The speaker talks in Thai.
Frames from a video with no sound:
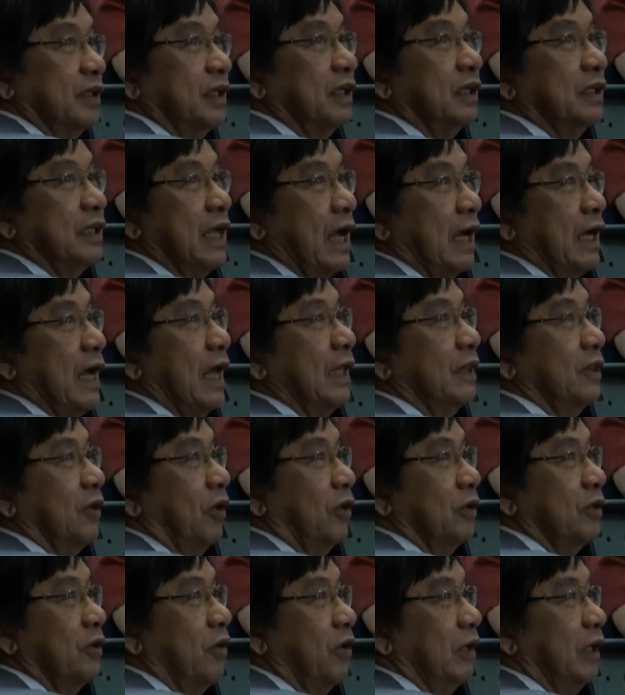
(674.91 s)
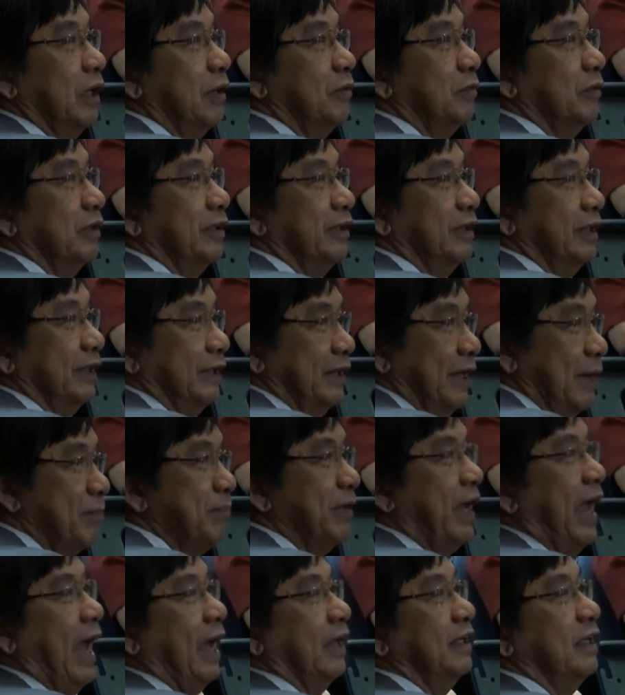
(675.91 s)
เกิดจากการต่อยอดแล้วเข้
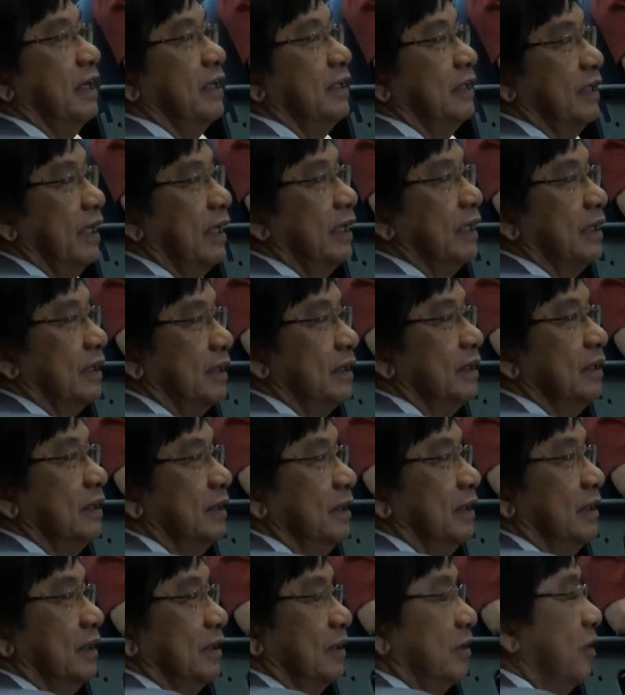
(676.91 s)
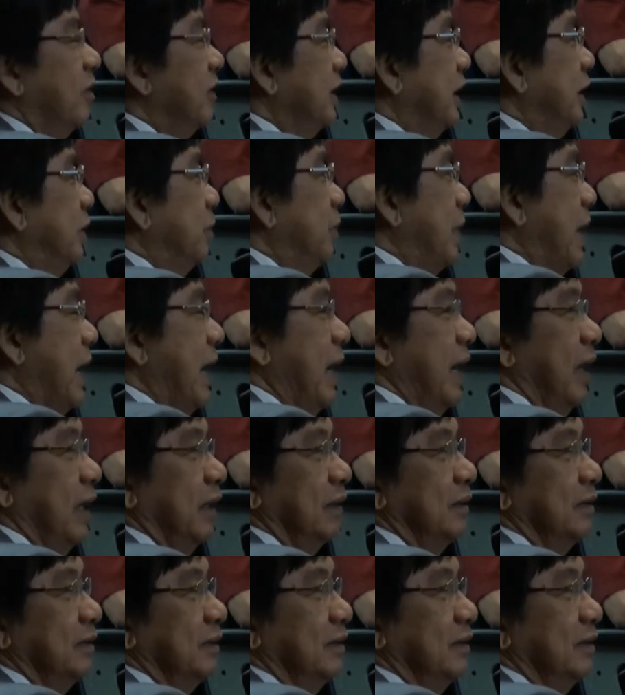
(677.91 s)
มแข็งจริง ๆ ก็คิดว่า